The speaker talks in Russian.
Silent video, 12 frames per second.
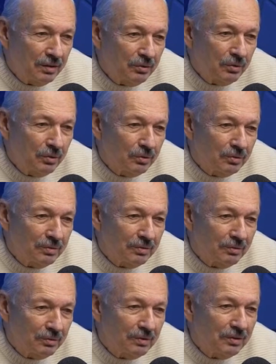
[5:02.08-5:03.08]
я говорю,
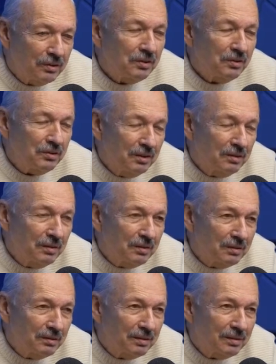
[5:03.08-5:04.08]
наша генетика,